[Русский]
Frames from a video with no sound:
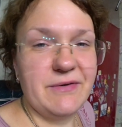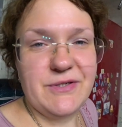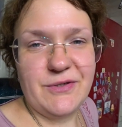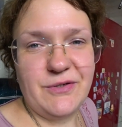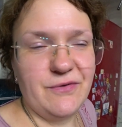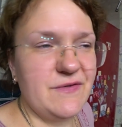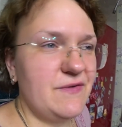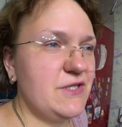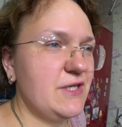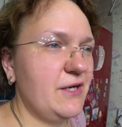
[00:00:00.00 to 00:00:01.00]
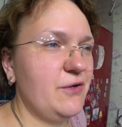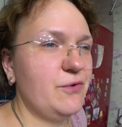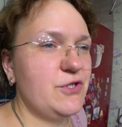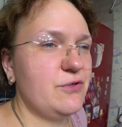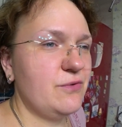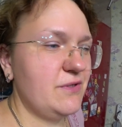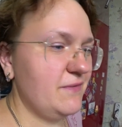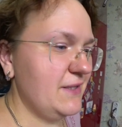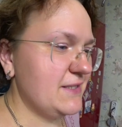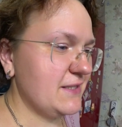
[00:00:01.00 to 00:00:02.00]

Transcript: Сегодня ее взвешили и очень удивились.